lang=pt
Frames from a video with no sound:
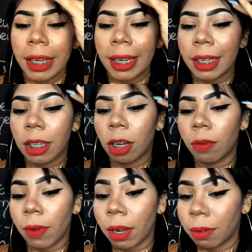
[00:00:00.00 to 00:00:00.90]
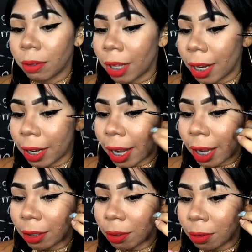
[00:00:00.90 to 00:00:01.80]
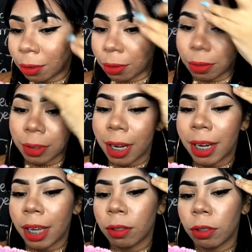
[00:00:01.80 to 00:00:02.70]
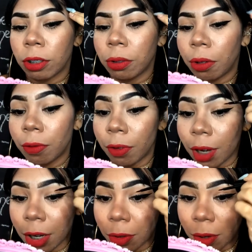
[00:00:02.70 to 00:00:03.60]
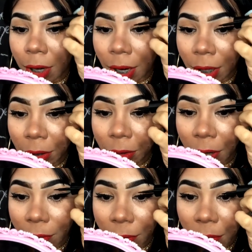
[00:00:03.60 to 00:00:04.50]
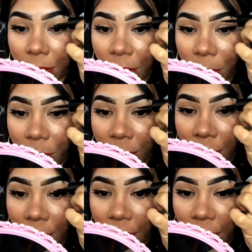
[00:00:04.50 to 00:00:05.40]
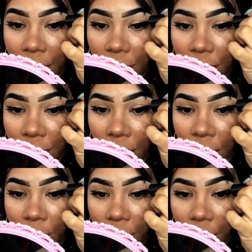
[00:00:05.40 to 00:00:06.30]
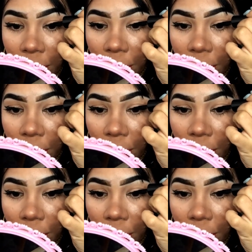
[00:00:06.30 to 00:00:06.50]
Então eu venho com delineado, com delineador de novo, retocando, reforçando meu delineado, sabe?